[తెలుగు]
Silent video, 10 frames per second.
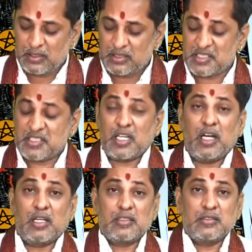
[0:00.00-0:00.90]
ది
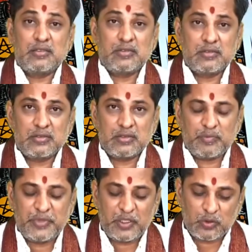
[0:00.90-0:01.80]
స్టార్
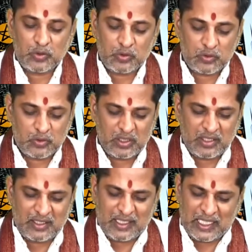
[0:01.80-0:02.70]
మీరు
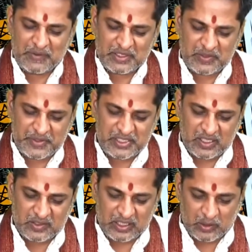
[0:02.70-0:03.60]
అనవసరం
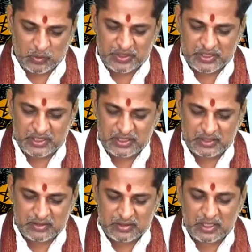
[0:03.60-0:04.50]
విషయాలు తలదూర్చి
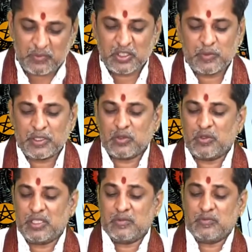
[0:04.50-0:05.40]
ఇబ్బందులు పడుతూ
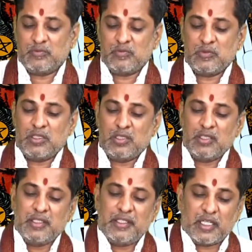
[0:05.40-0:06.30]
ఉంటారు
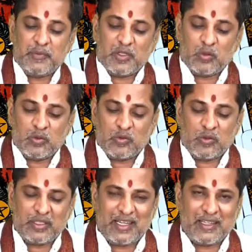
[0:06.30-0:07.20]
ఇక్కడ మీకు
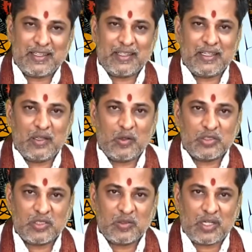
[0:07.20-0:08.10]
ఏడదగని
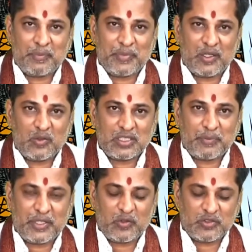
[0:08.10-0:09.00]
ఆలోచనలు అప్ అండ్ డౌన్స్
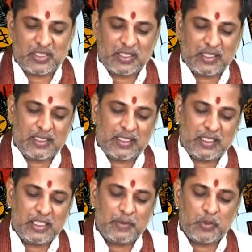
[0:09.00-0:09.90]
అప్ అండ్ డౌన్స్ అన్నాం కదా
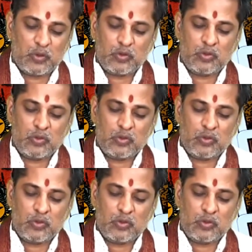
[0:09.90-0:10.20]
ఇప్పుడు